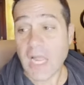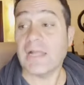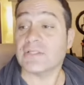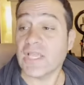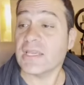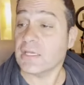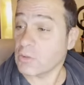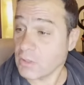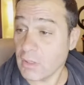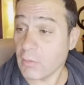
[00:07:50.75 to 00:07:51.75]
Ah, sai che
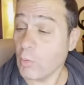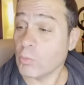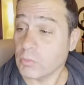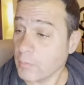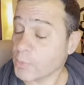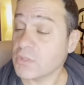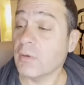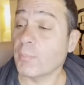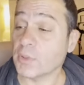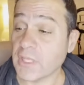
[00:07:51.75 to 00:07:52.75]
lo, oh, lo
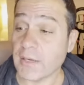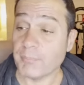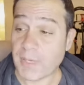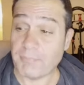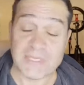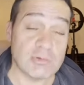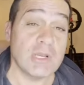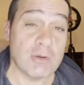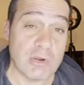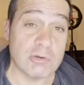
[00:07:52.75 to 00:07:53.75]
possiamo portare,
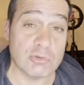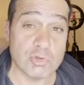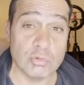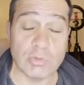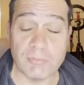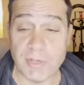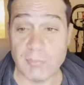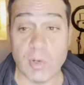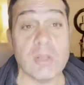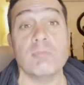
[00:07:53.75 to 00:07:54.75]
Pasquale lo ha conosciuto al
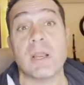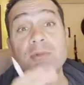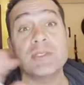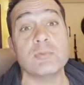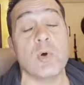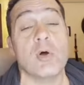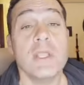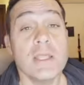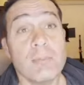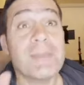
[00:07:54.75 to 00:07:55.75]
bimbo, è un
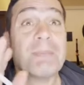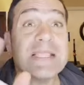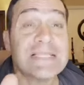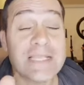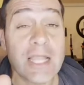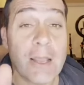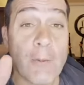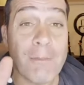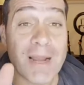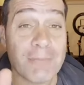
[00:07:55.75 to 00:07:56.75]
bravissimo, beh, pensate, è
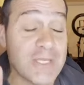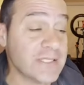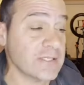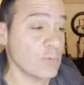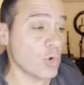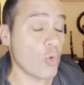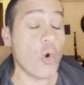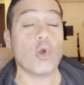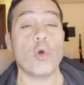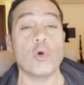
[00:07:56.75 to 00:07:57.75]
un bravissimo
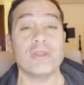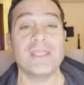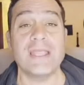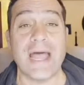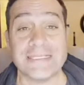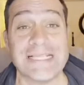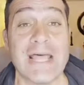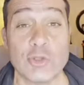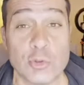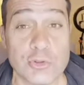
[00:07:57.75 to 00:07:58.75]
cuoco di
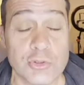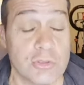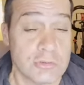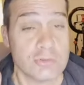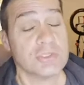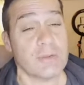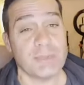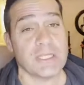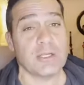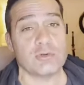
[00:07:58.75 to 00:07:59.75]
asados, non so se
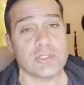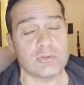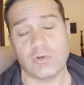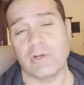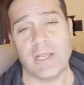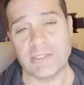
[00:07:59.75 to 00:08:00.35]
sapete che cosa sono gli